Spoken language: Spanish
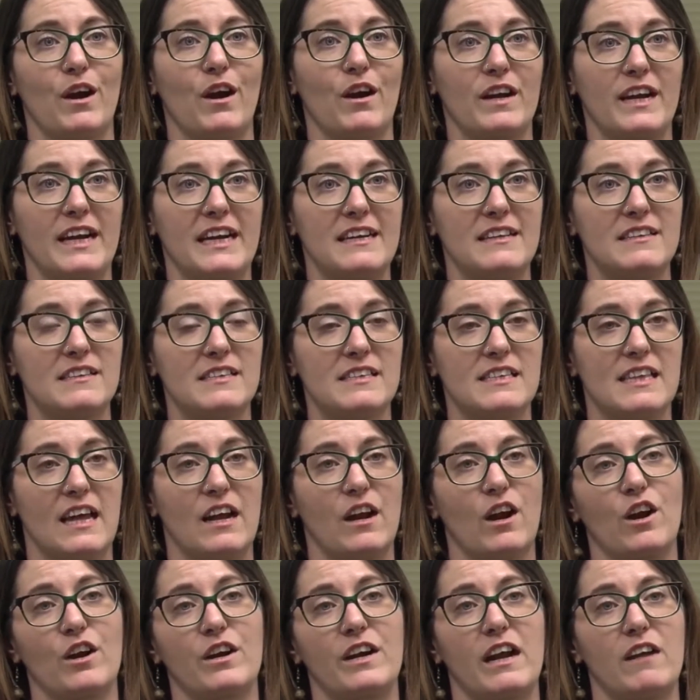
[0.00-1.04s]
Muchos de esos
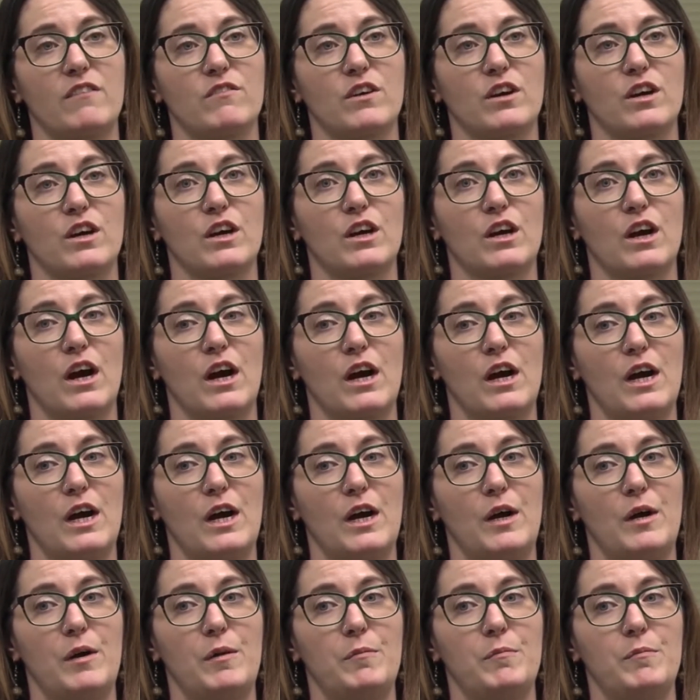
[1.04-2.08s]
casos quedan sin resolver
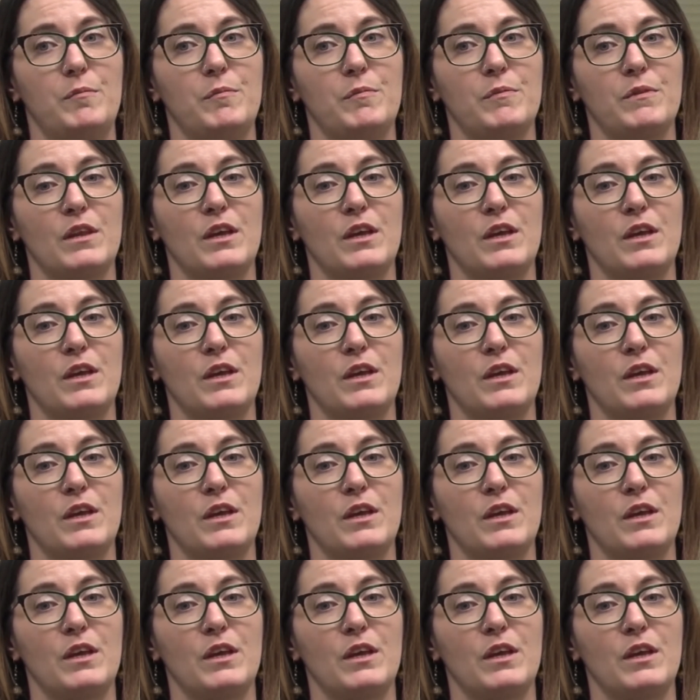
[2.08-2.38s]
debido a una